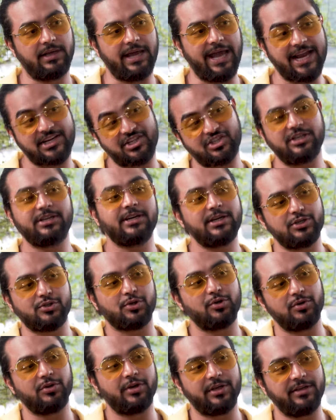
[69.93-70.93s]
অ্যাকশনের
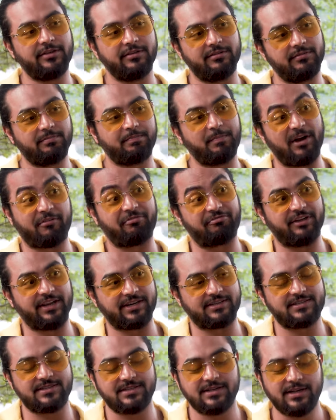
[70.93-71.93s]
জন্যই
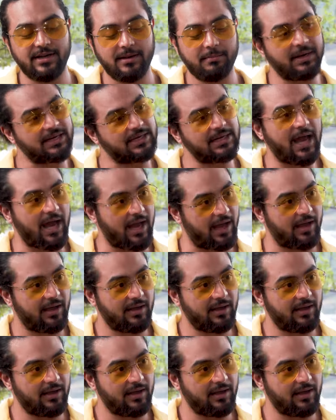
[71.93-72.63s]
পারফেক্ট বাট না